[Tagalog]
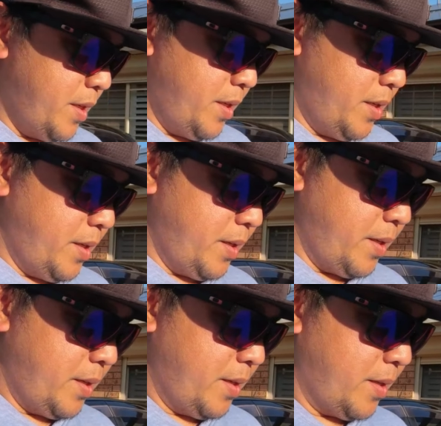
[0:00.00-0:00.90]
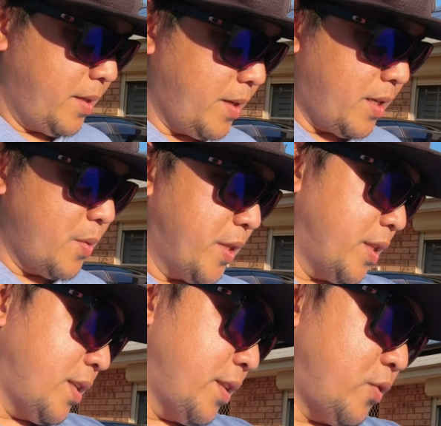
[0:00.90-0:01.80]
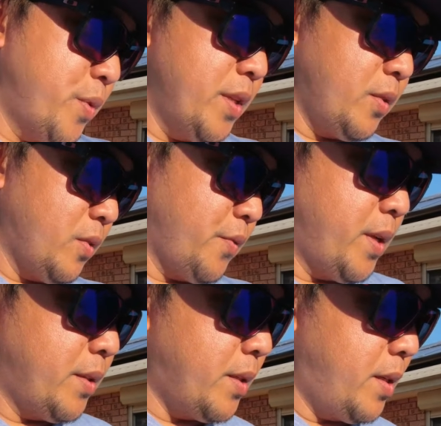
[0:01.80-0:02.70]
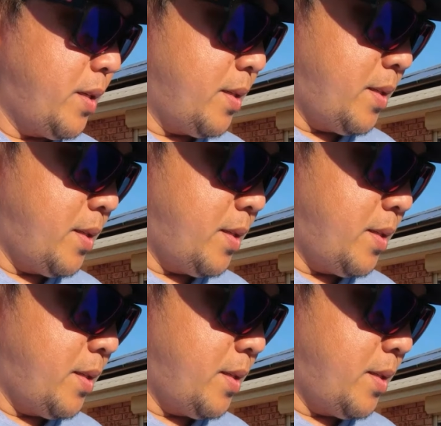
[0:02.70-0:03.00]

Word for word: ikakabit na natin itong binili kong filter.